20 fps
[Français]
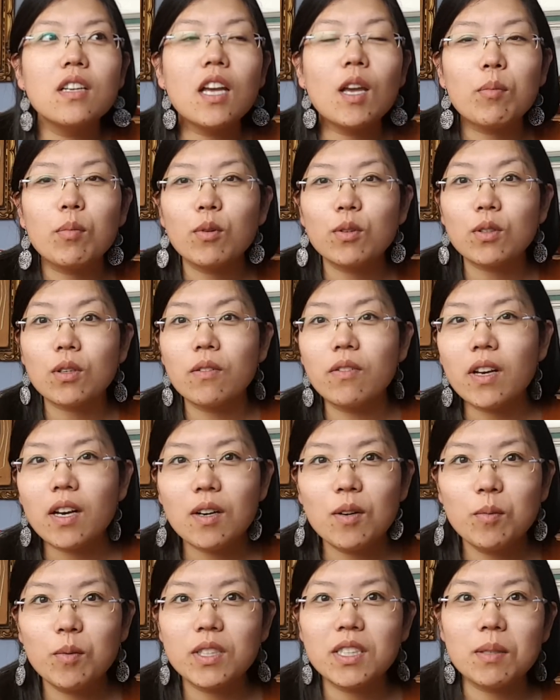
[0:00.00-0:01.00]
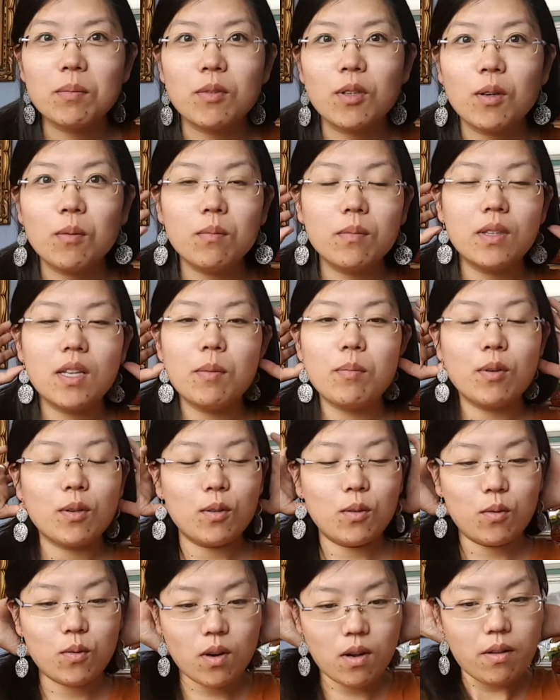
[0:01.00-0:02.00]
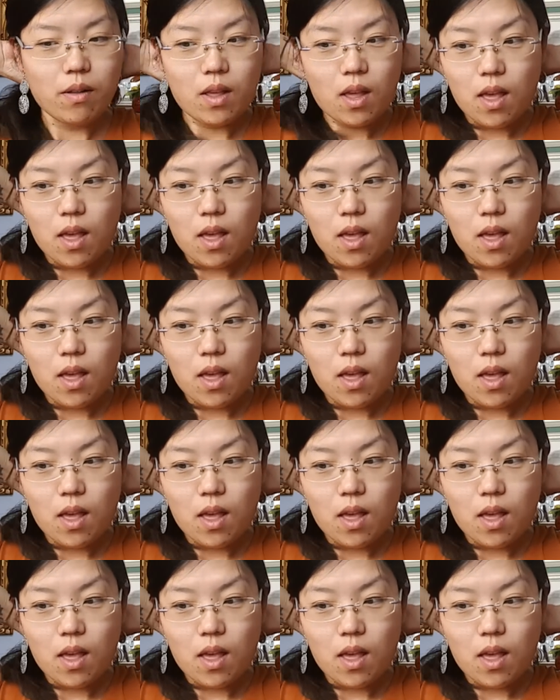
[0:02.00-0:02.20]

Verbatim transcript: Et puis, on se reverra au mois de septembre. N'importe quoi.